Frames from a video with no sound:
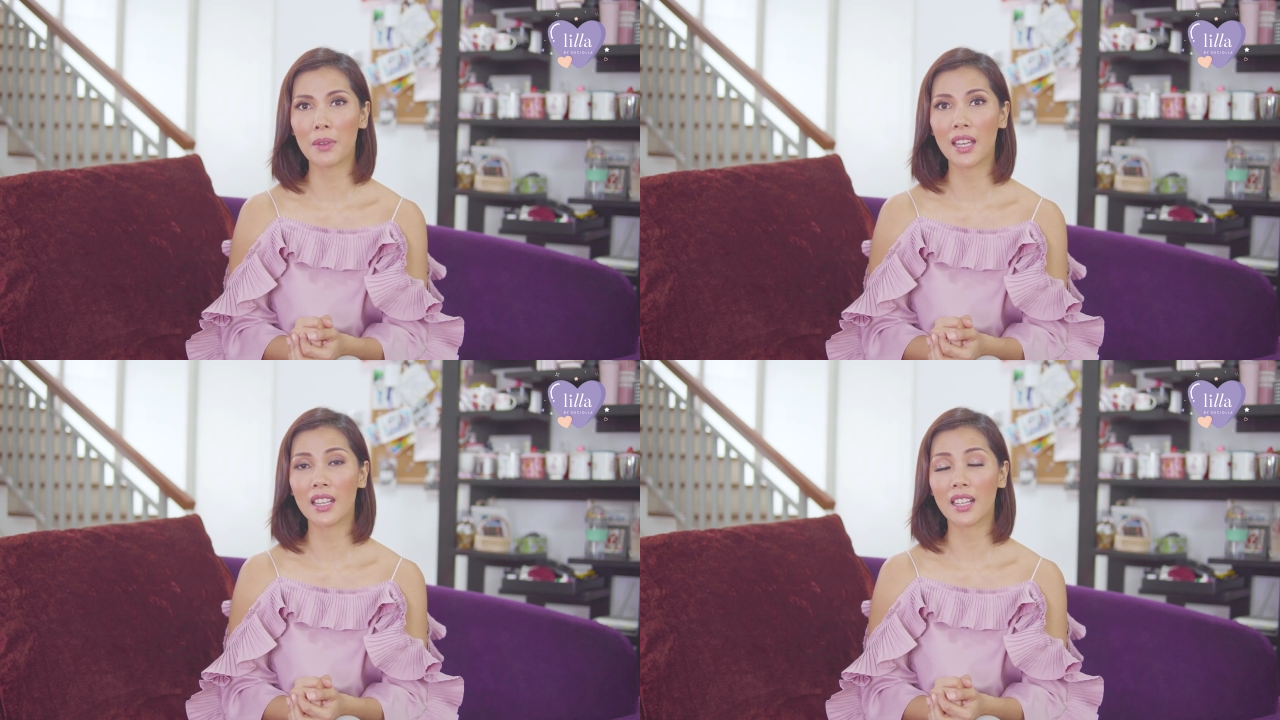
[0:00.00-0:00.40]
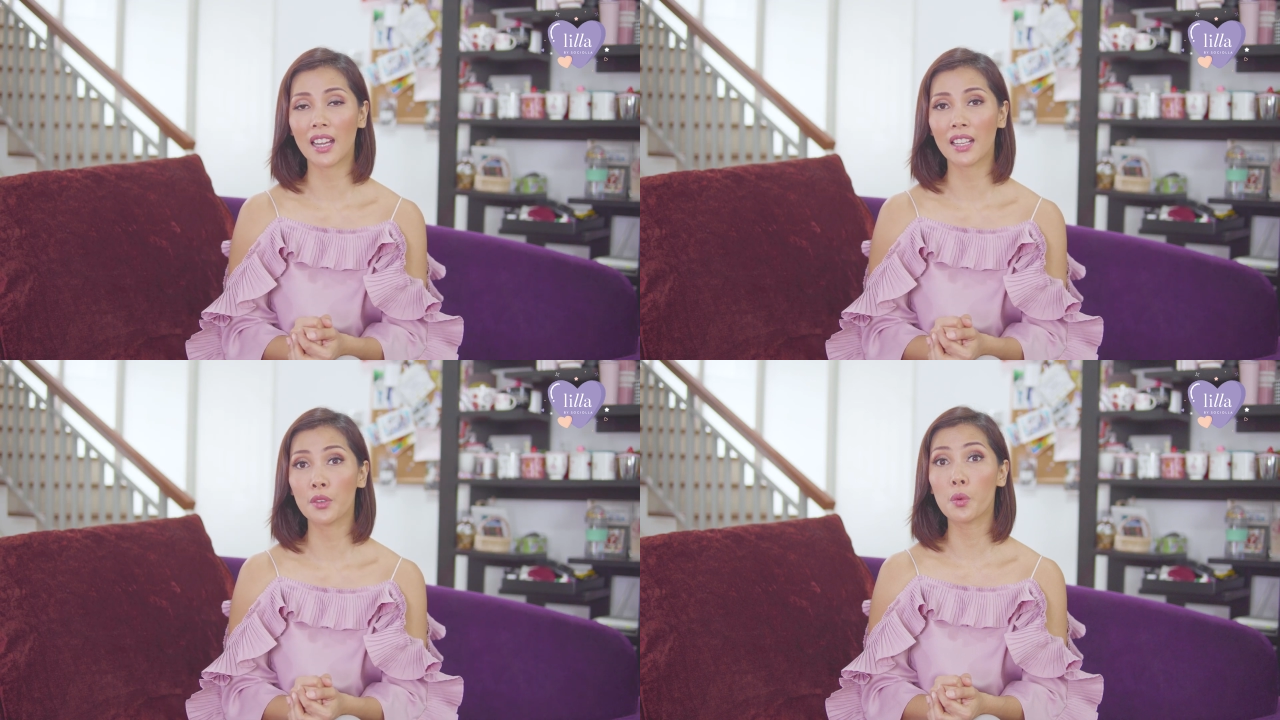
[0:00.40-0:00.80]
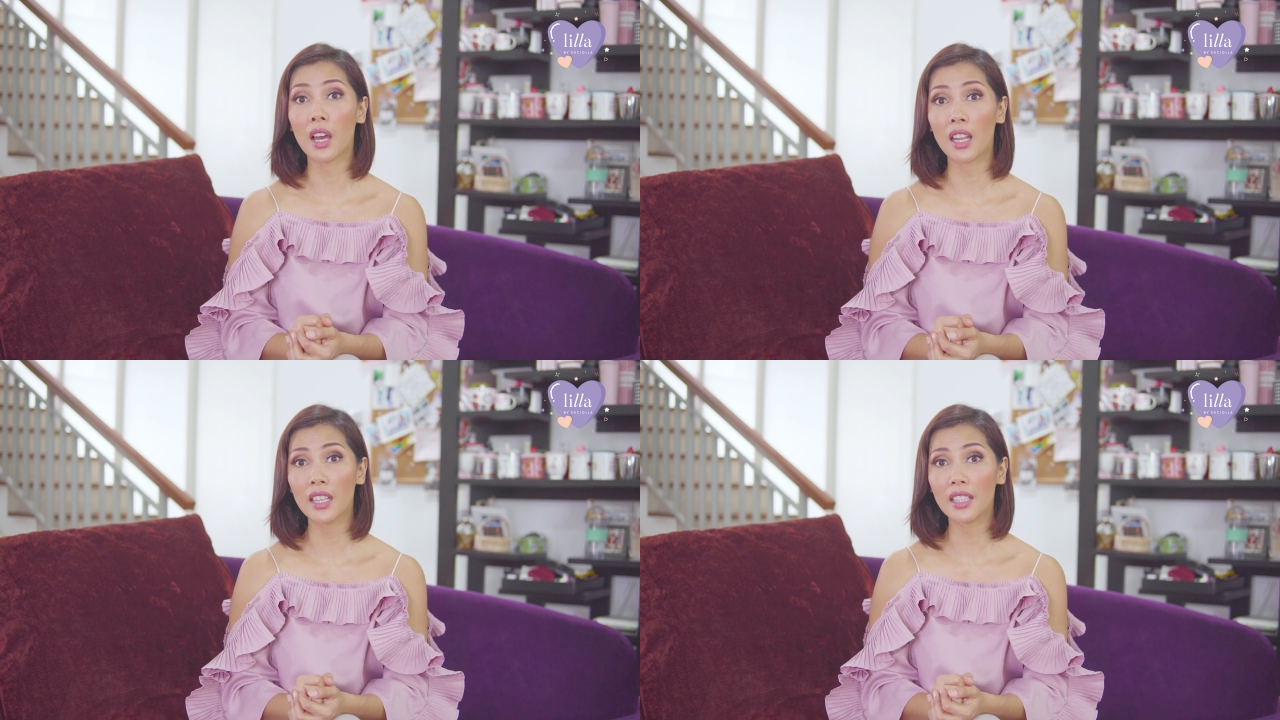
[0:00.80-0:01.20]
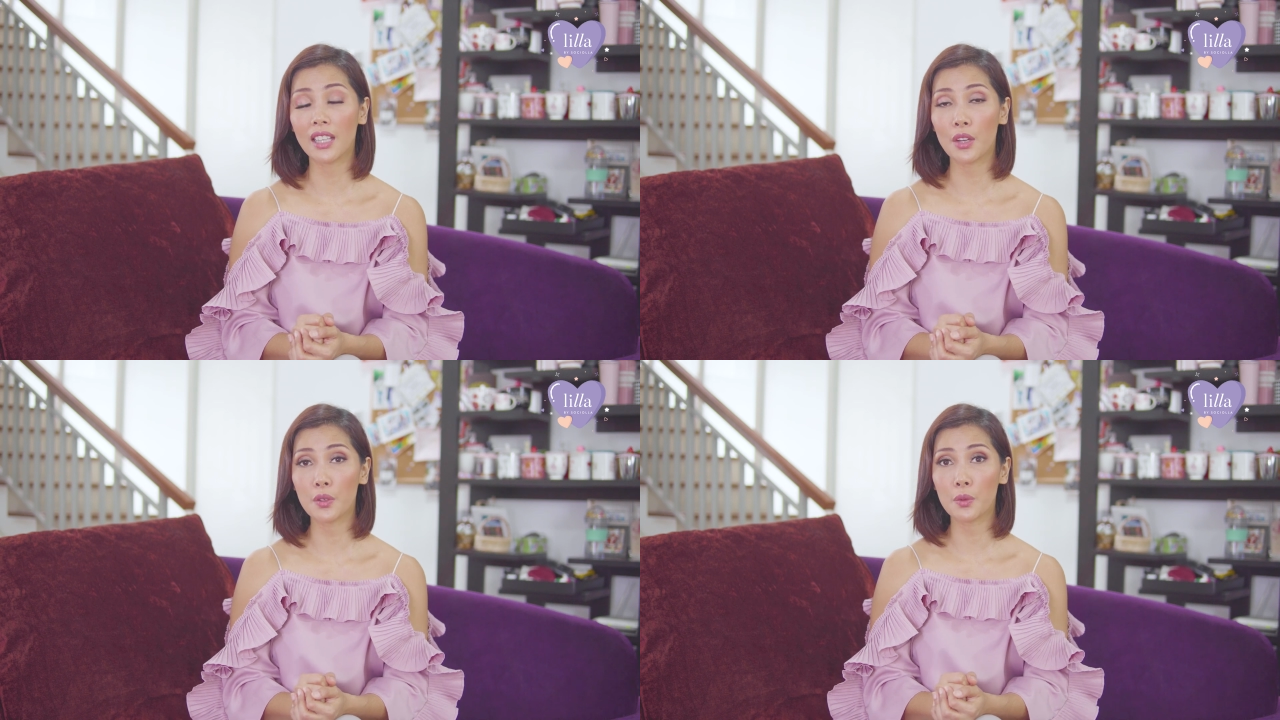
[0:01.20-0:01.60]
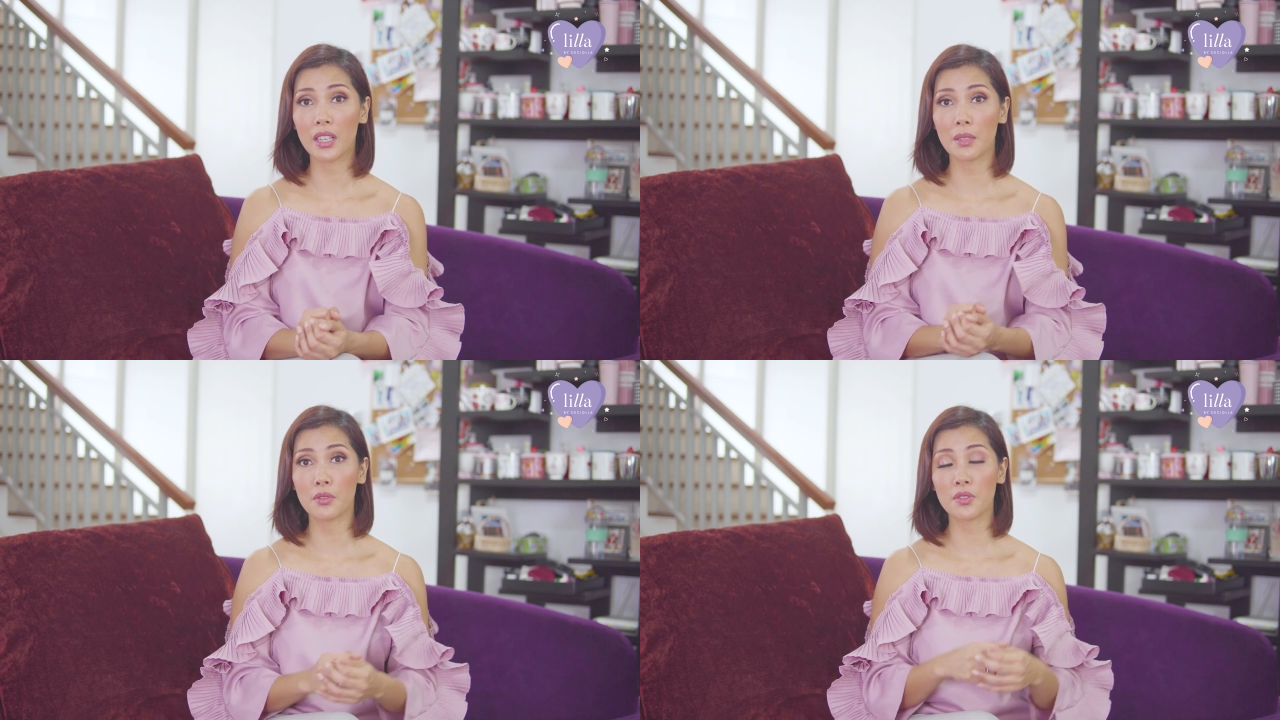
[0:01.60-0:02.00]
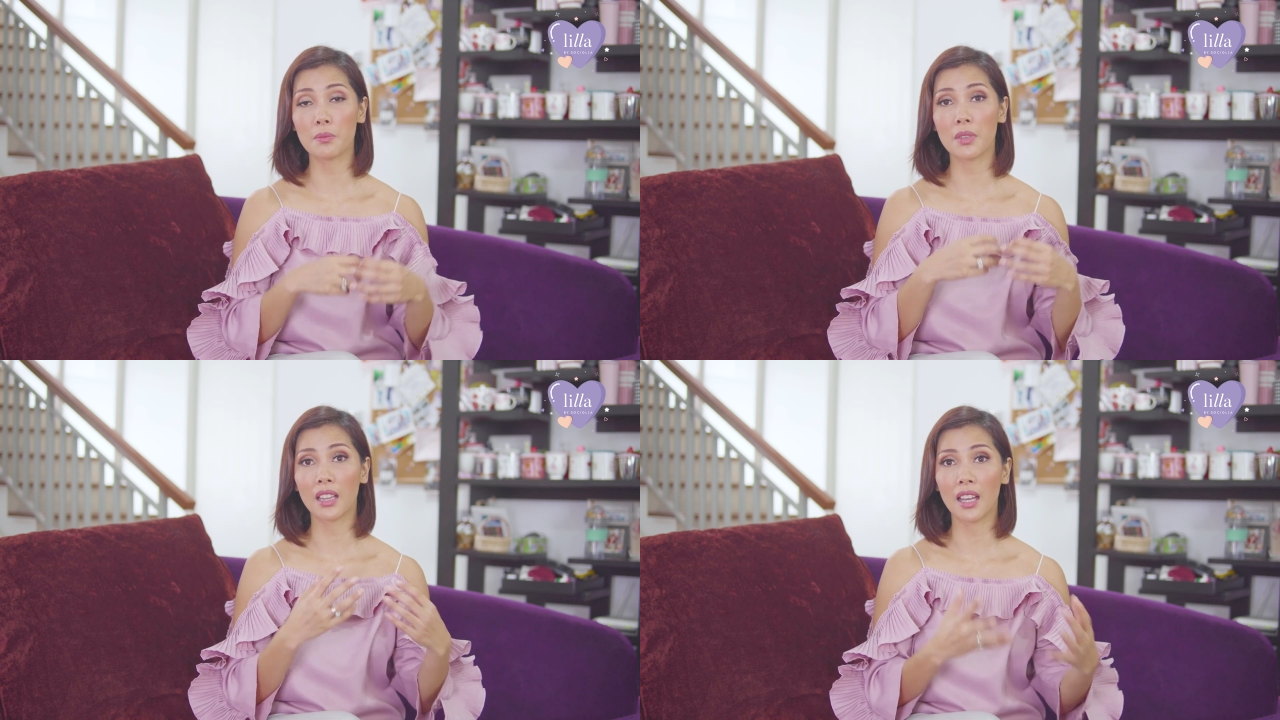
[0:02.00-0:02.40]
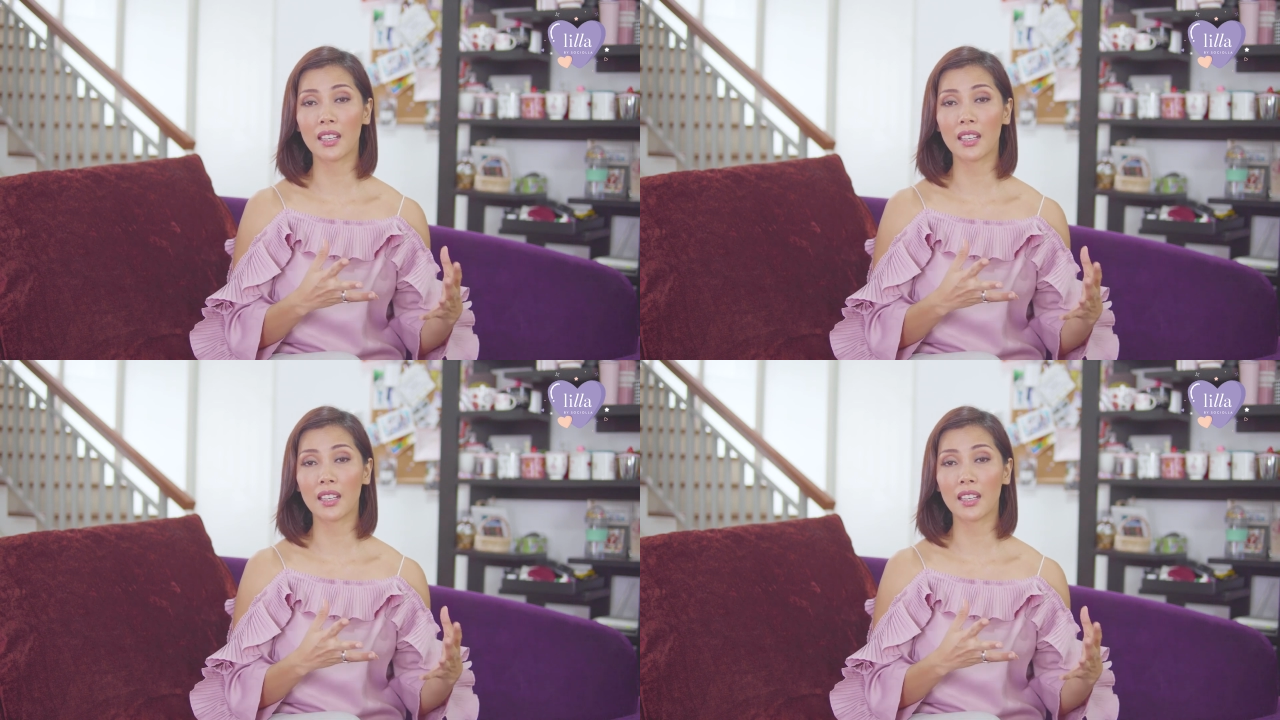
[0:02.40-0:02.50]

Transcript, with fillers: melahirkan Nuala di tahun 2009,